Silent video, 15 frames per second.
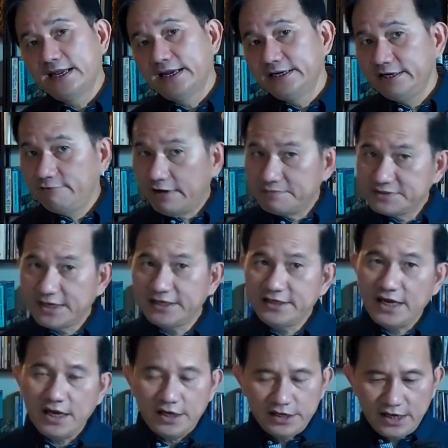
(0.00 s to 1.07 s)
di
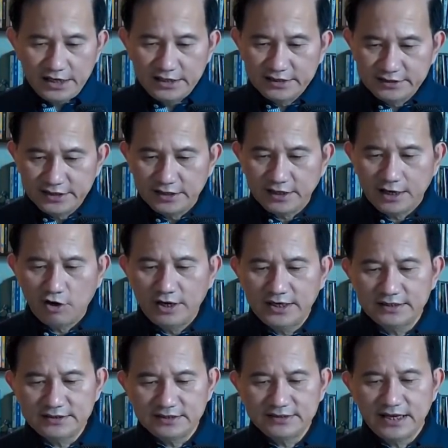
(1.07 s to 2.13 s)
websitenya yang detail kalau Anda
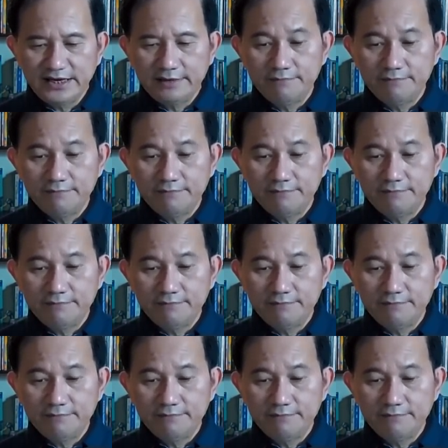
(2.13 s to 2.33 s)
tertarik